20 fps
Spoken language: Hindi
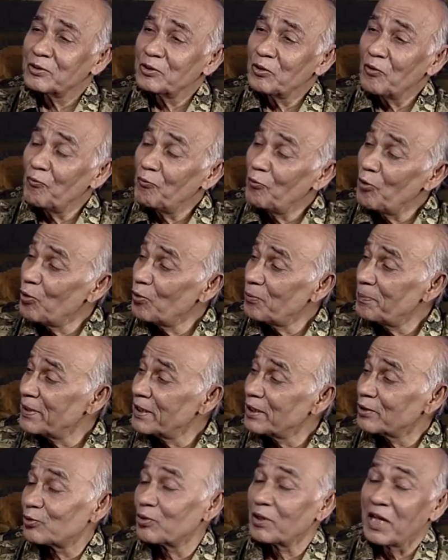तो वो
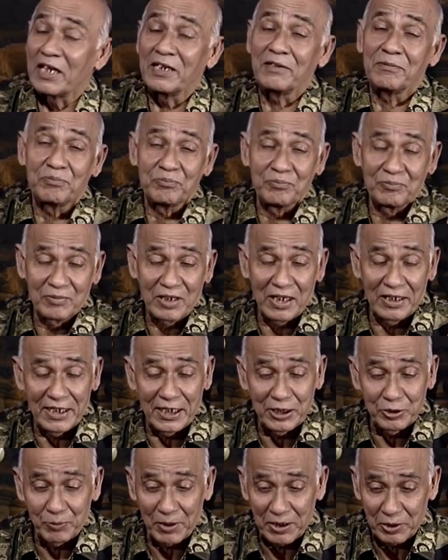मैंने सुनाई
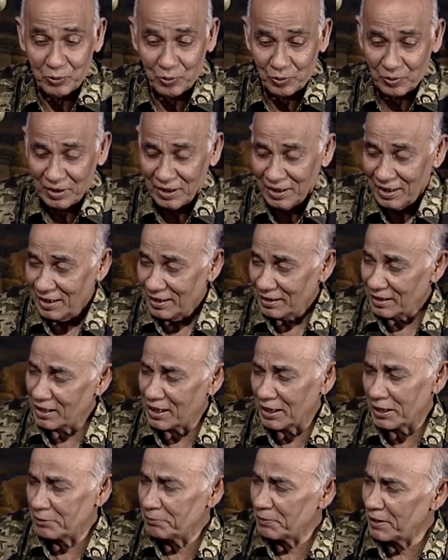कल्याण भाई को कि
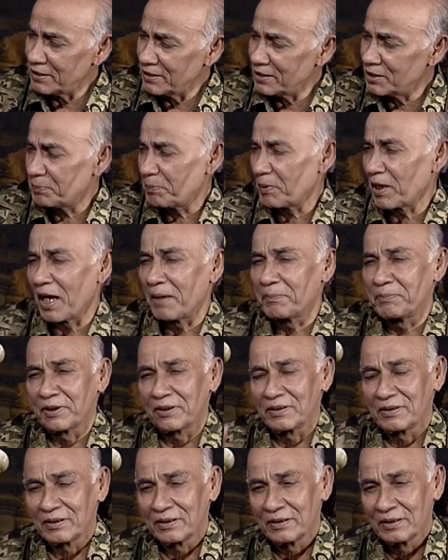कल्याण भाई इस पर आप
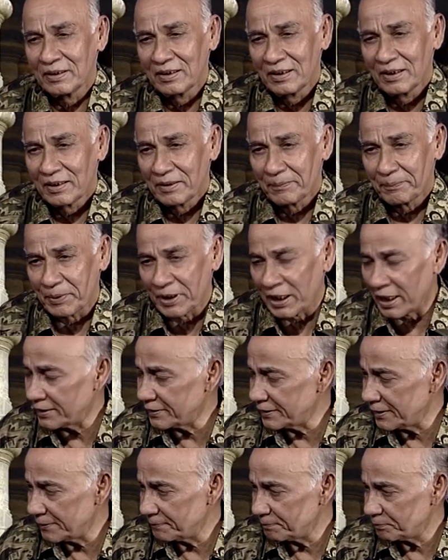
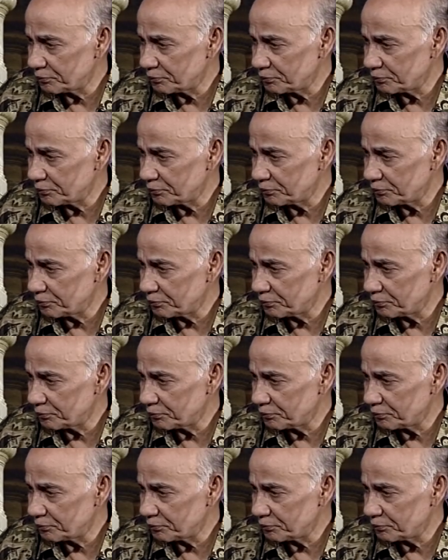बनाइए